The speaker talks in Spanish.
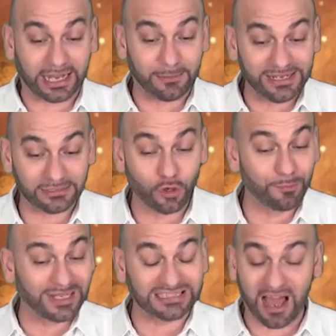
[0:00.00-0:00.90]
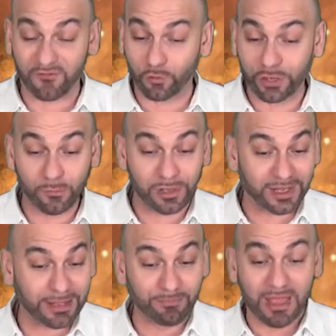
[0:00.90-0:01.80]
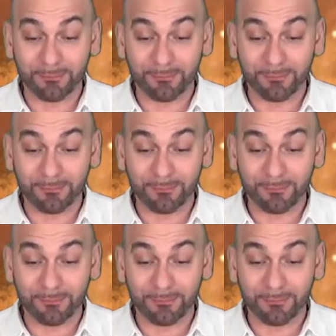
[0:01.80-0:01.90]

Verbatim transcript: que el mes 2 vas a fluir muy bien,